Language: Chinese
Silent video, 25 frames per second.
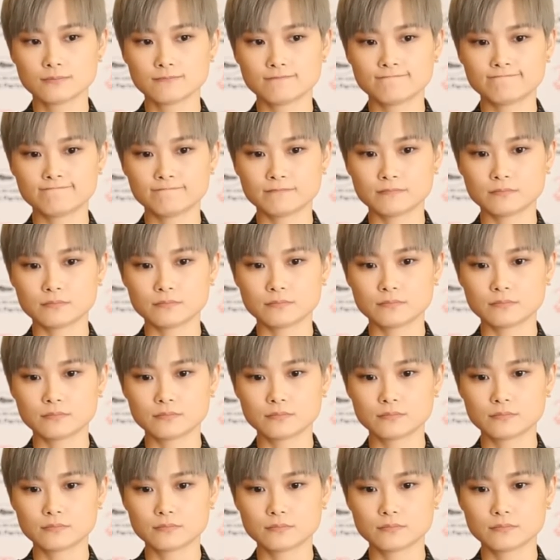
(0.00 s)

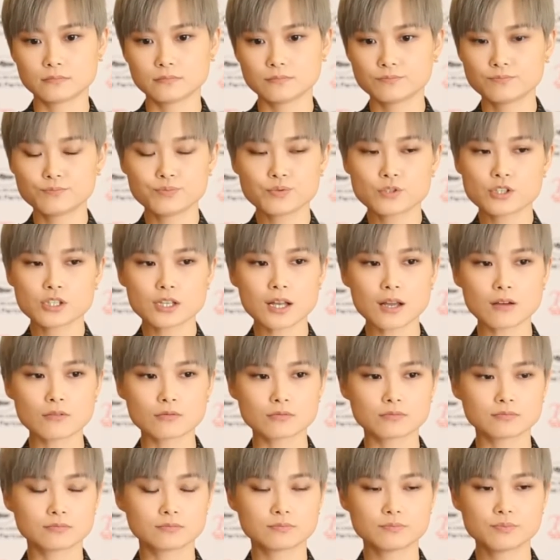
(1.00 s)
嗯，不知
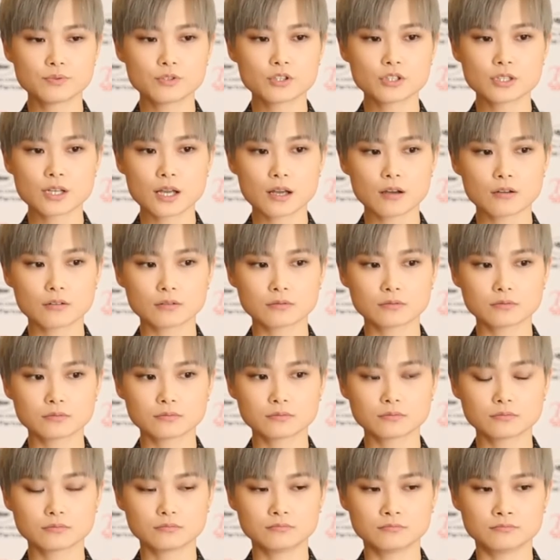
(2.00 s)
道不知
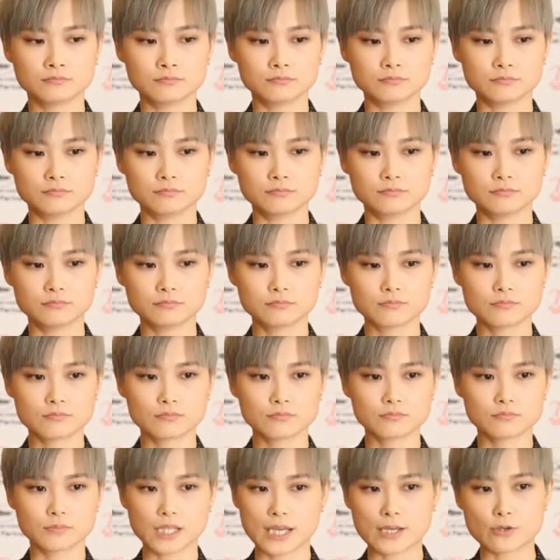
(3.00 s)
道嗯。
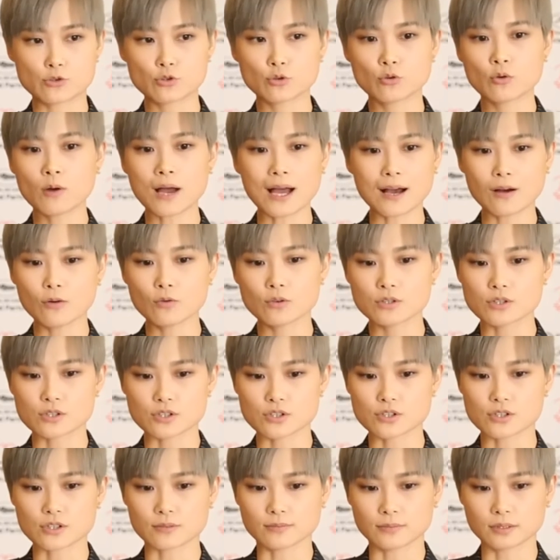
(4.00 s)
哪一句话或者
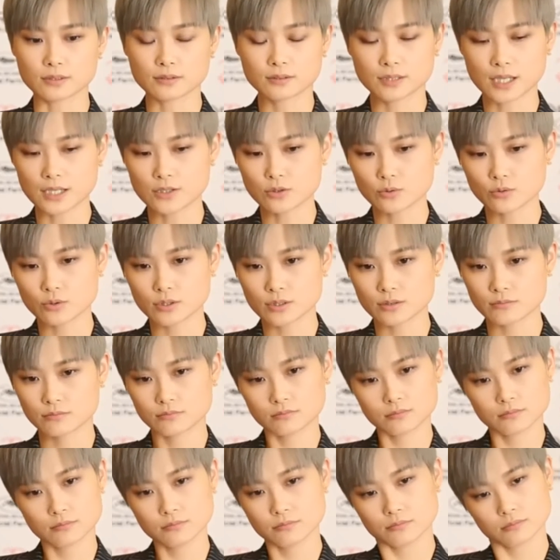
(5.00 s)
是什么，他就会，
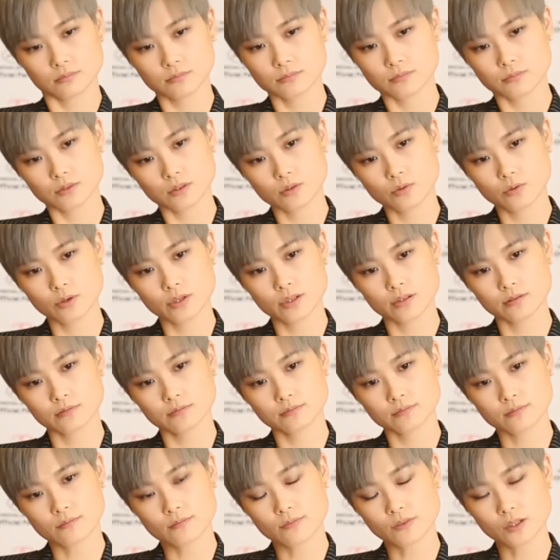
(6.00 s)

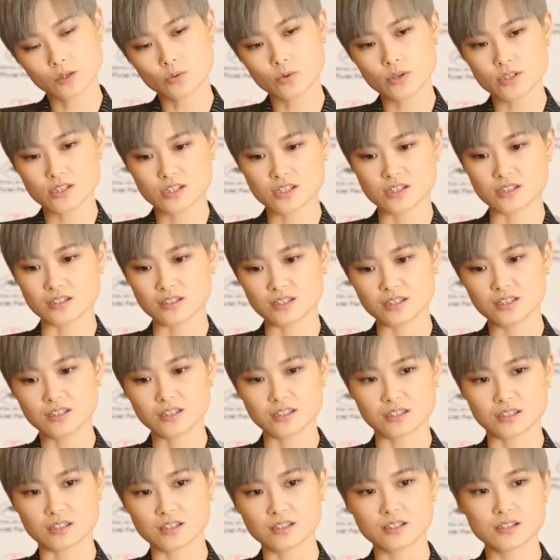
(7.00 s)
会会启迪
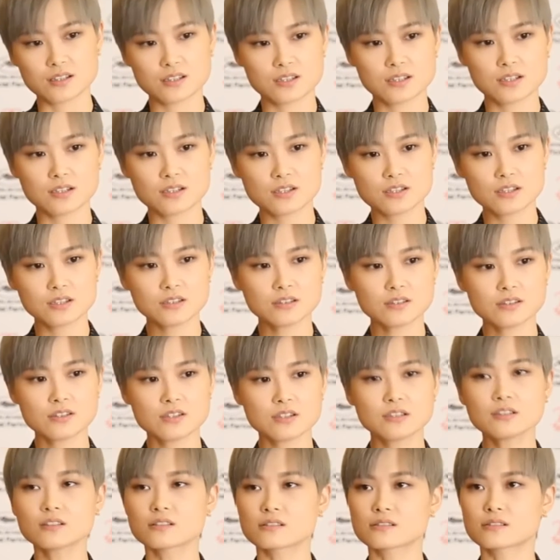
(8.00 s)
你的一个一个新
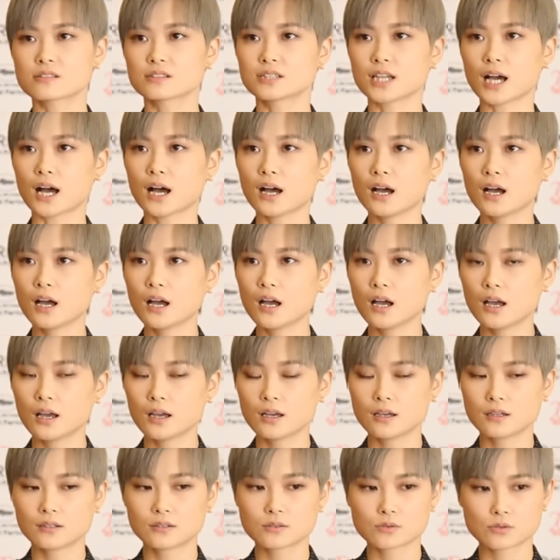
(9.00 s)
新的思想，
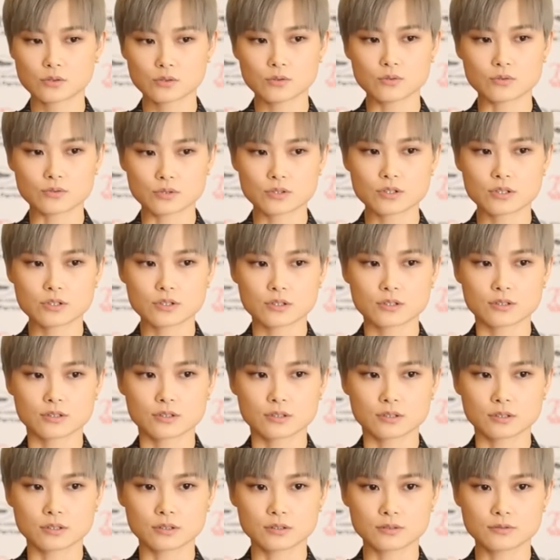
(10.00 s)
所以我觉得这
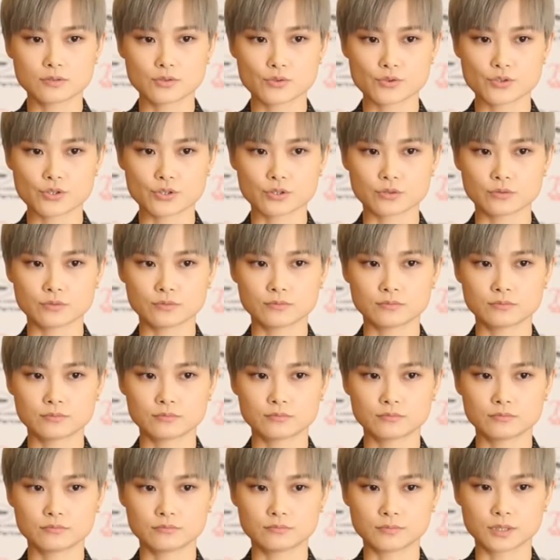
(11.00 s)
是就是
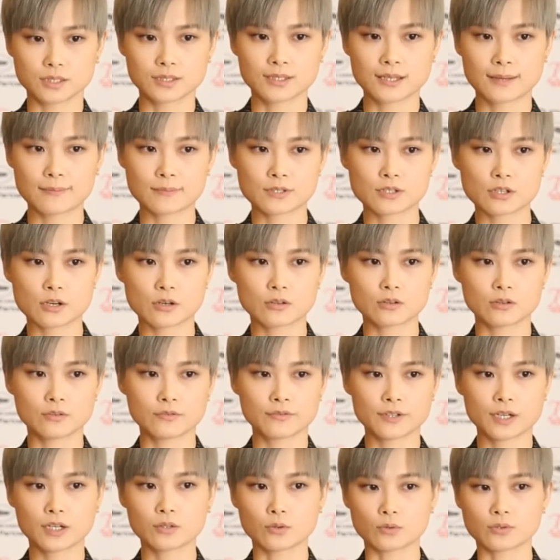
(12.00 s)
嗯跟他们交
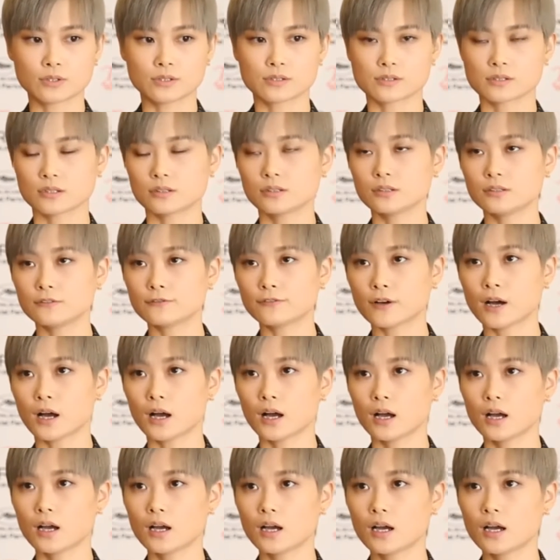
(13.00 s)
流非常有意思的地方。